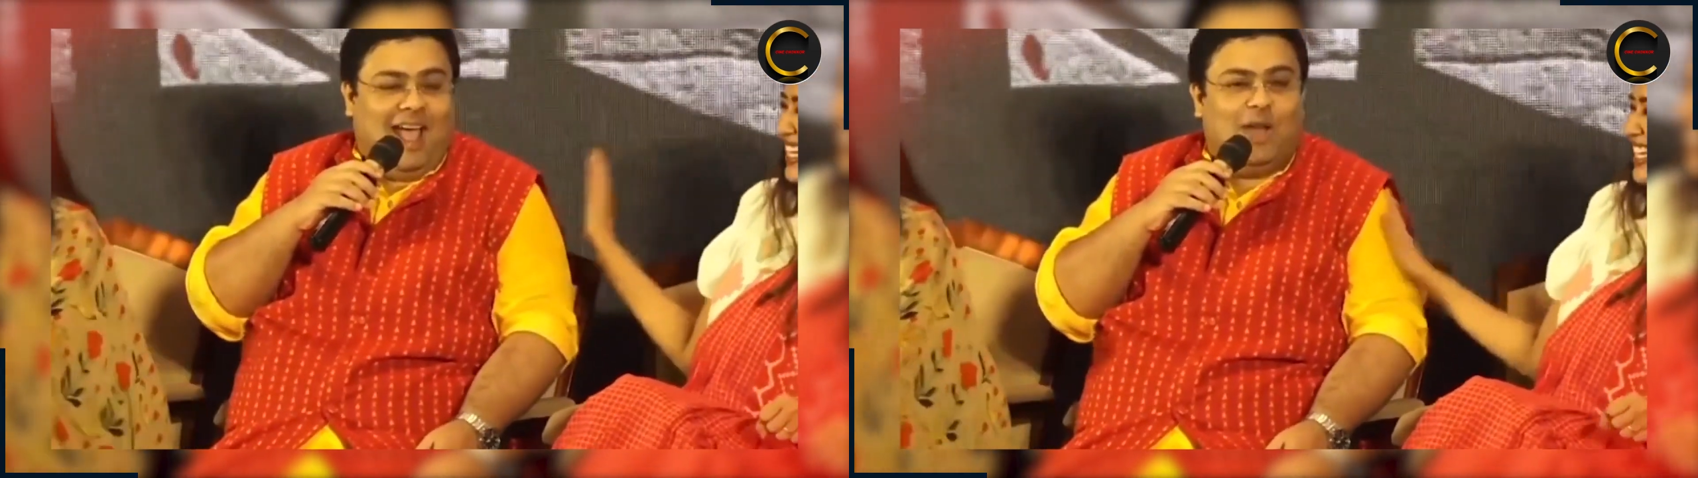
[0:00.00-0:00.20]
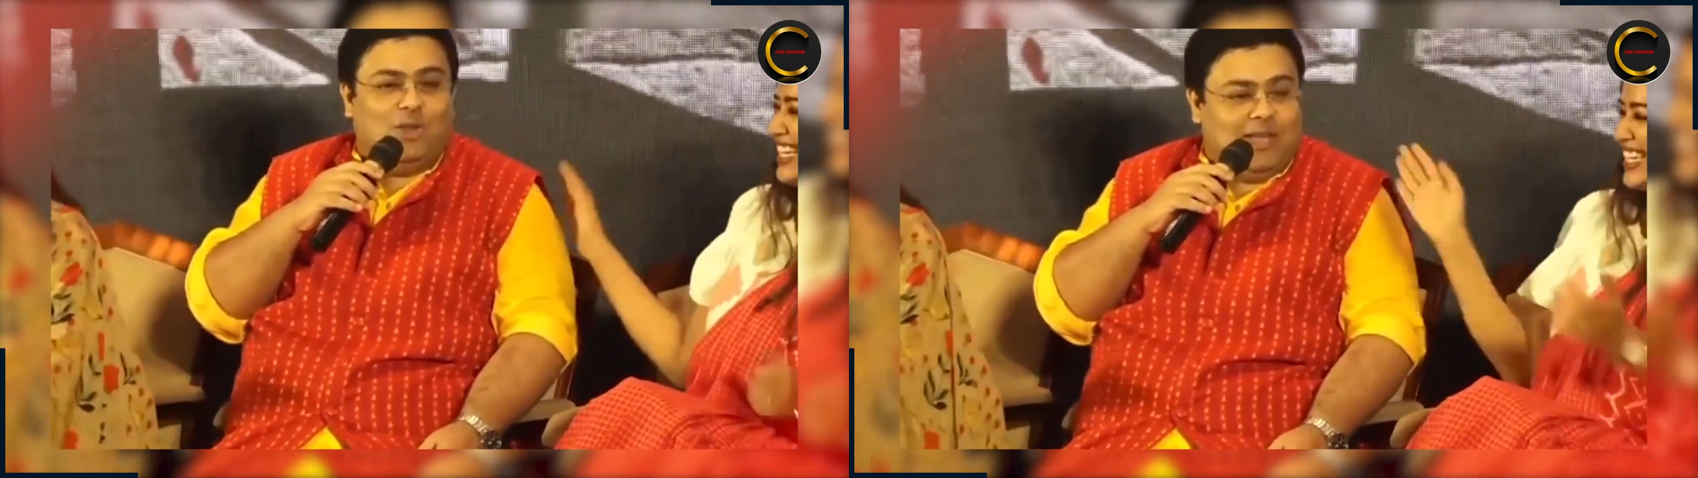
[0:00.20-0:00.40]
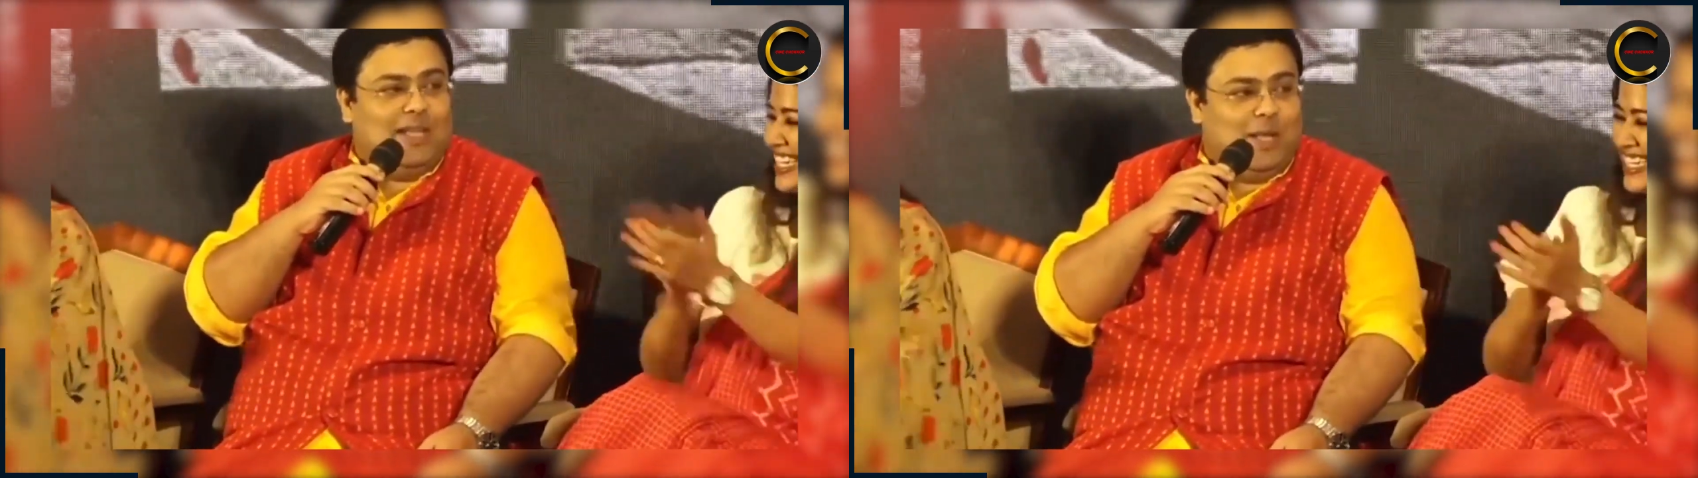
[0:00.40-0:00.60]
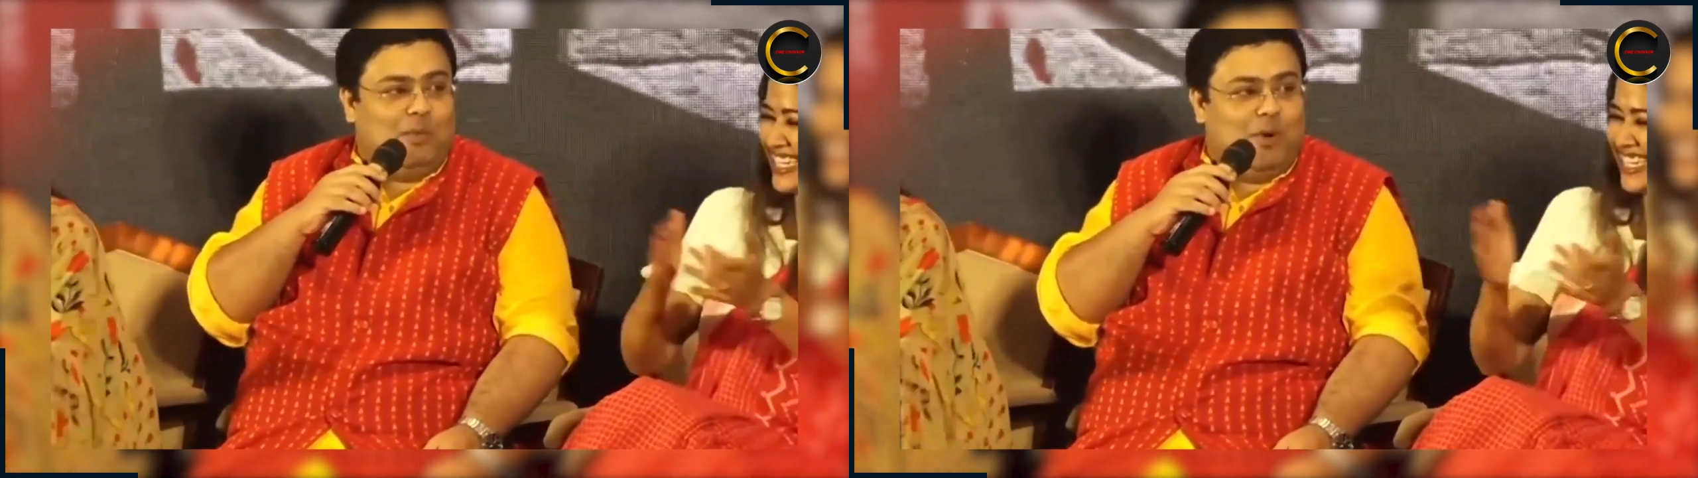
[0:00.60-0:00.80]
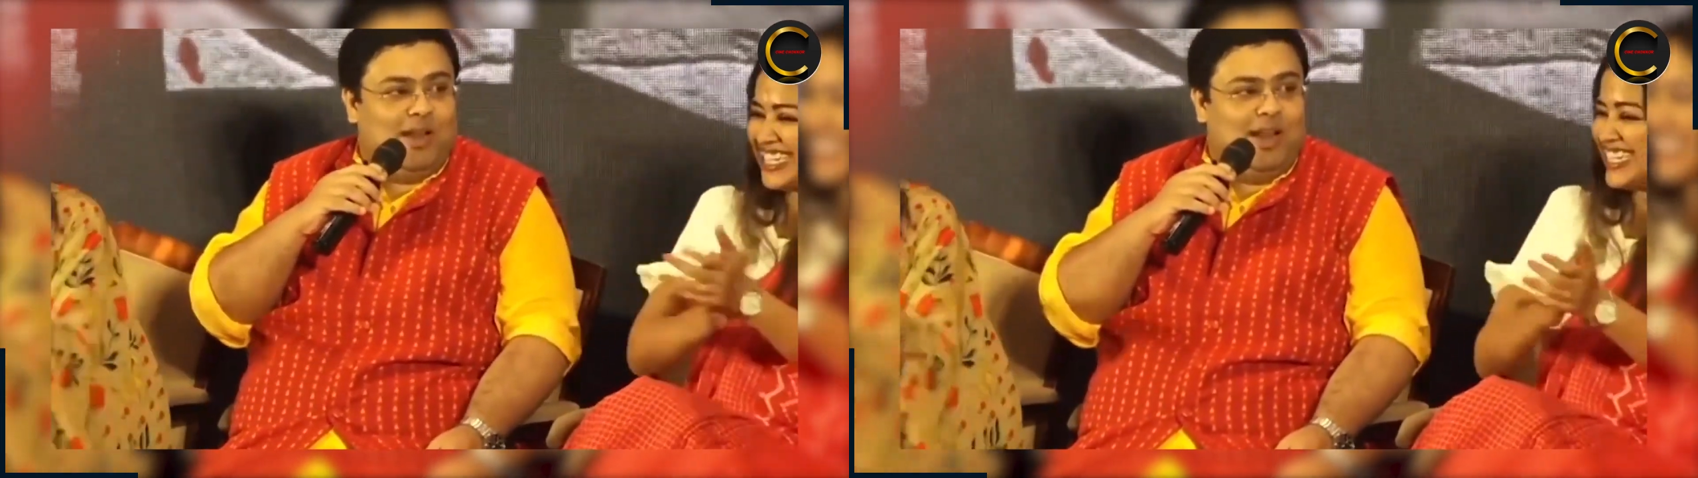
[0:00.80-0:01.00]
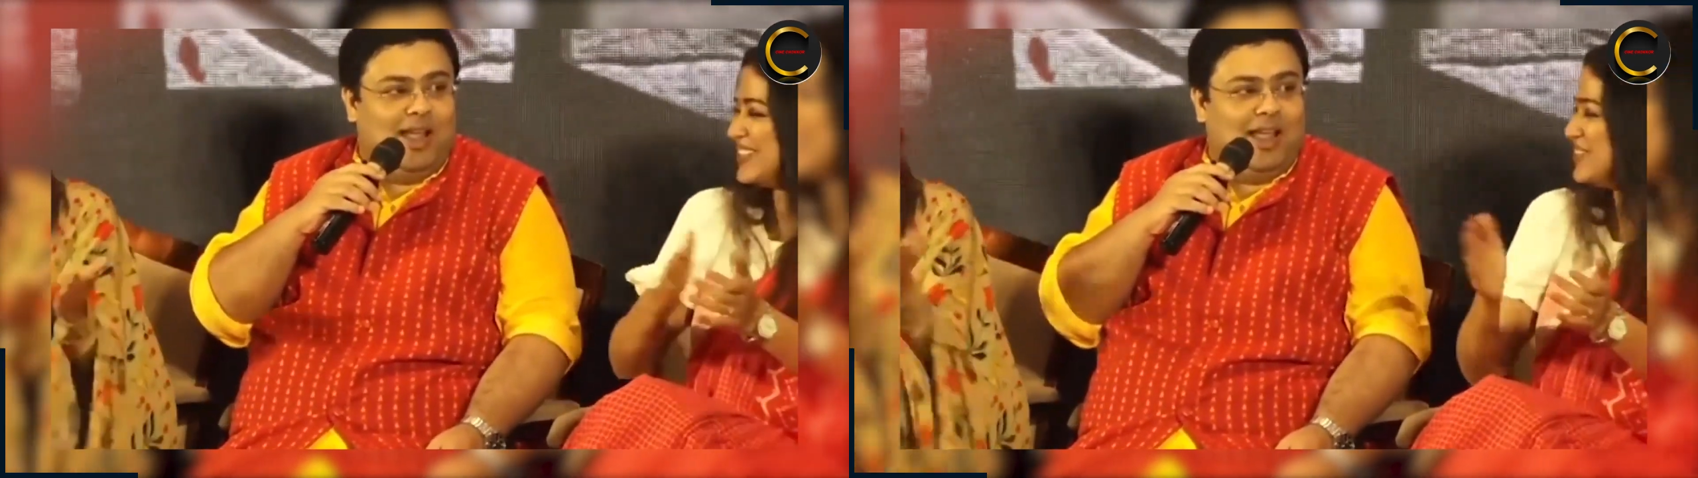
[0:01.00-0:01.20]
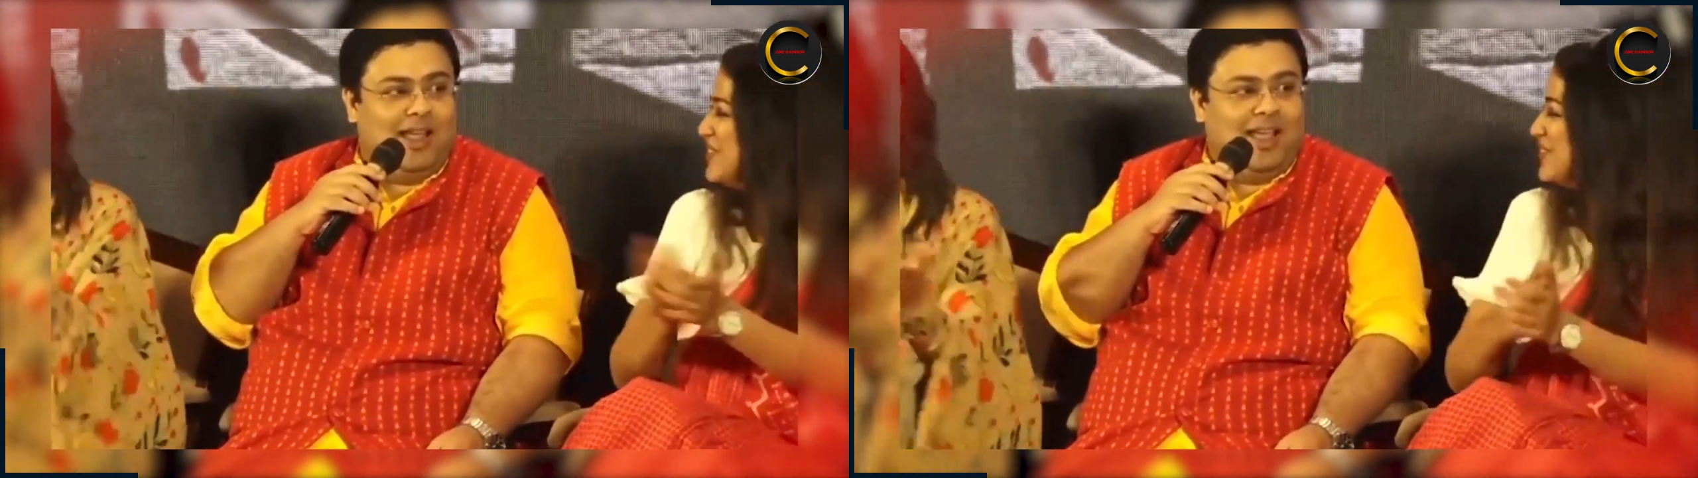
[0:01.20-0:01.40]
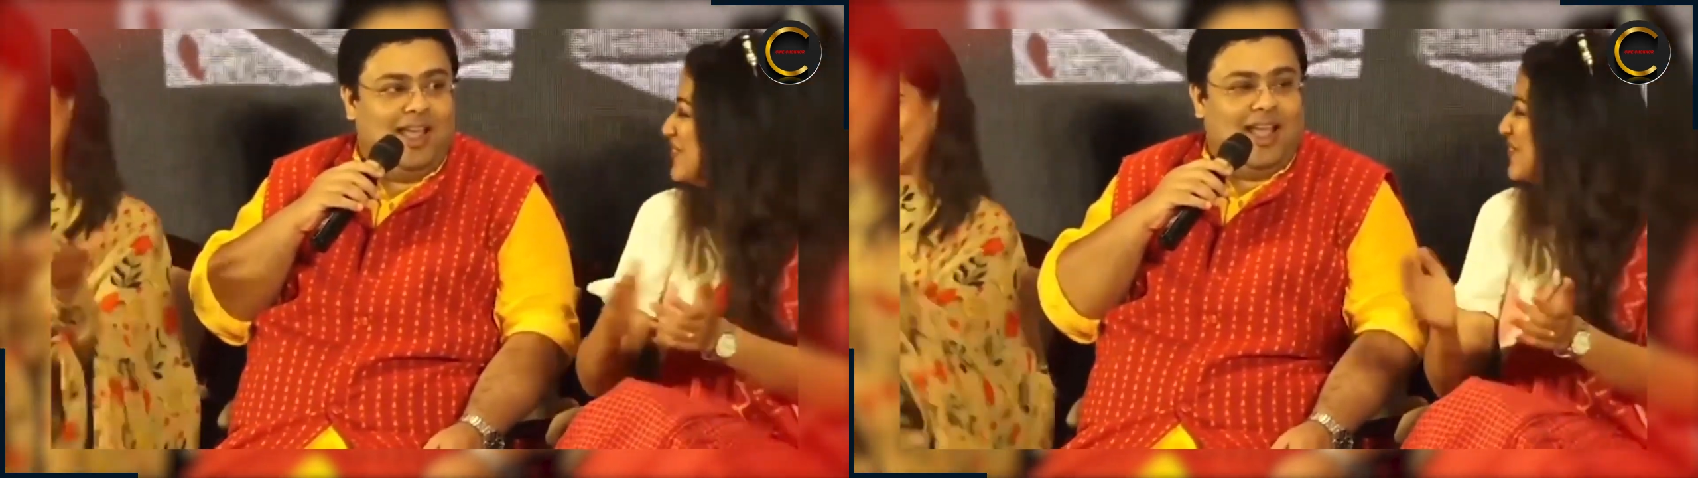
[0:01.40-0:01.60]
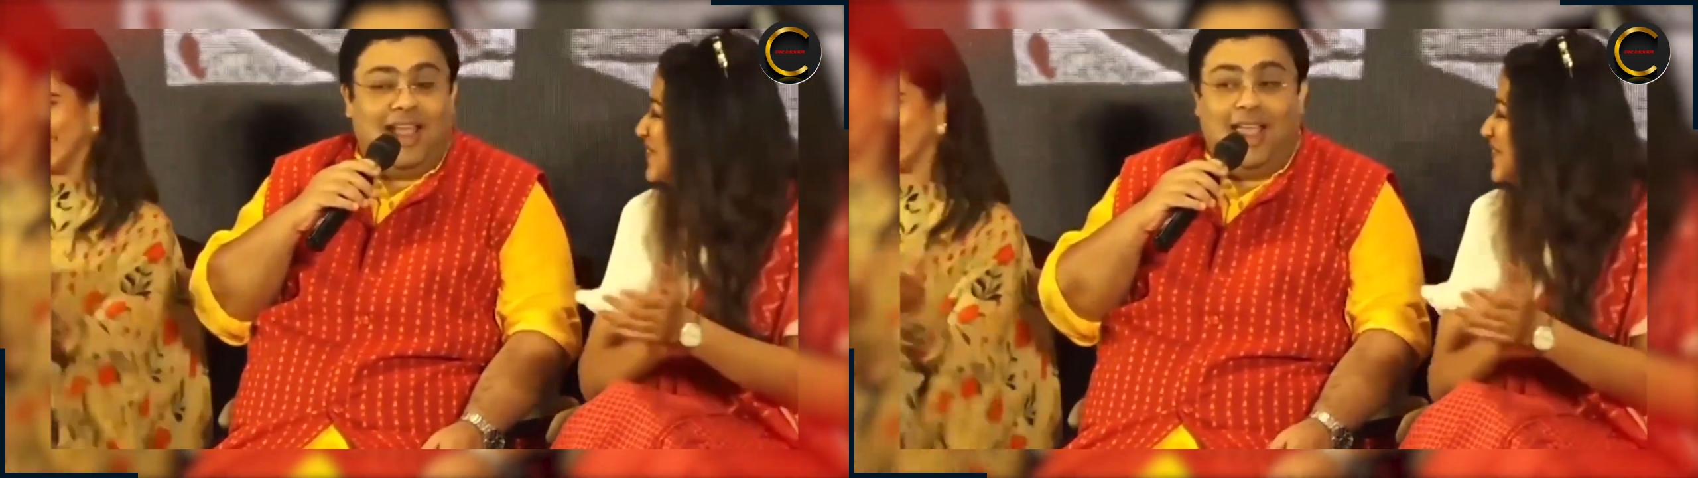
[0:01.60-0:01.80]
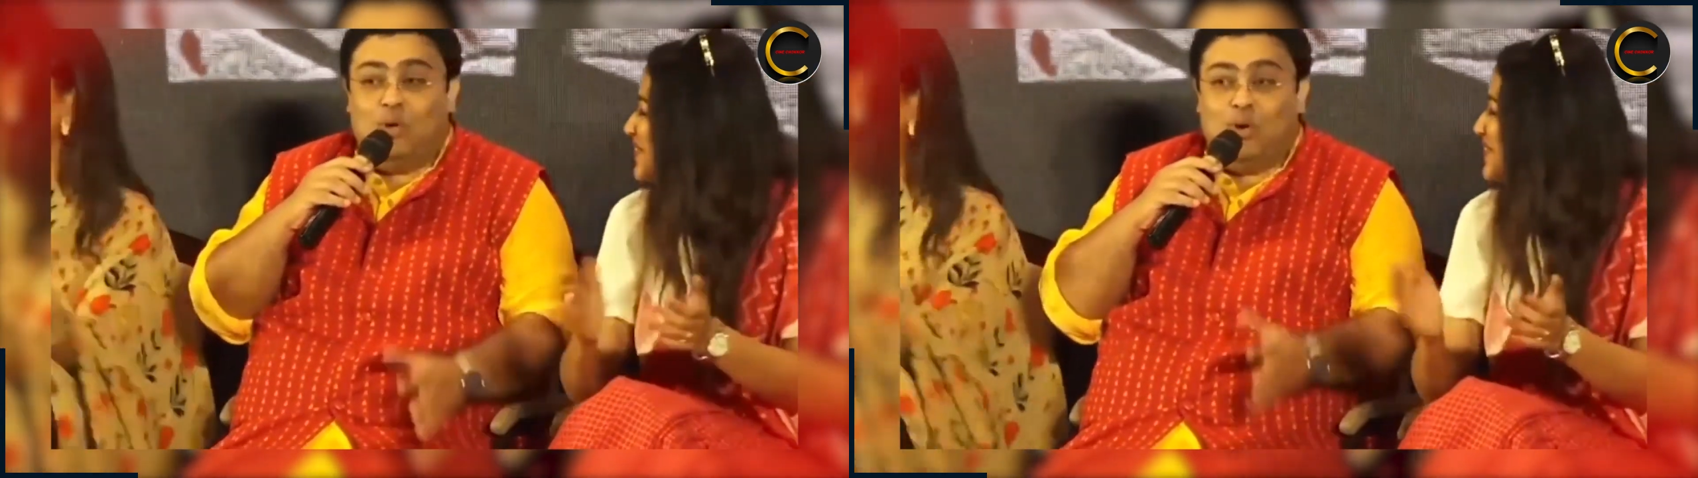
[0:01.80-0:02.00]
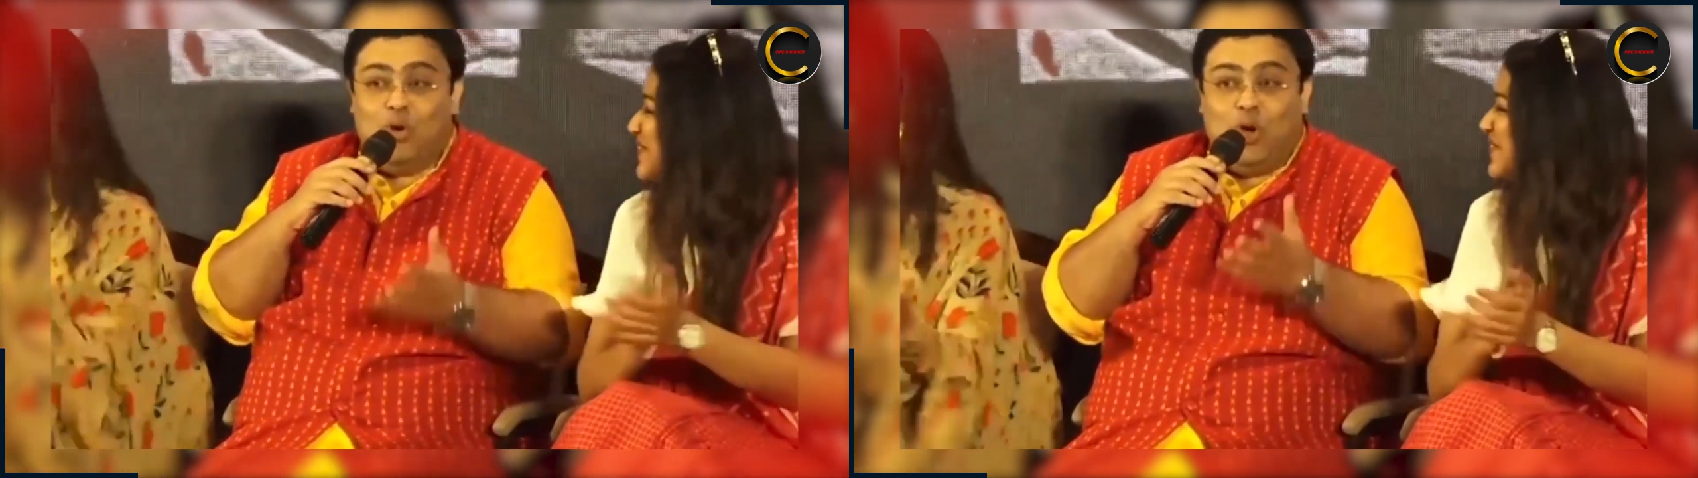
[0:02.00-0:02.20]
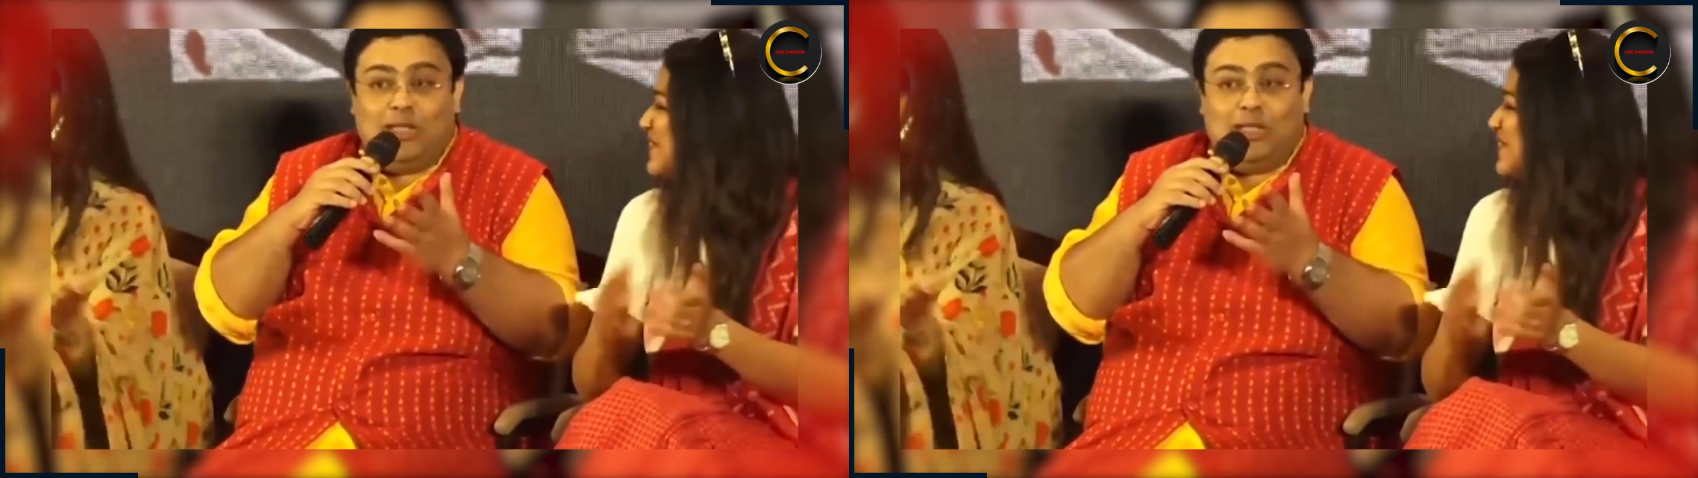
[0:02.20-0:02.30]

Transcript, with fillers: এগারো তারিখের পরে না কেউ কোনো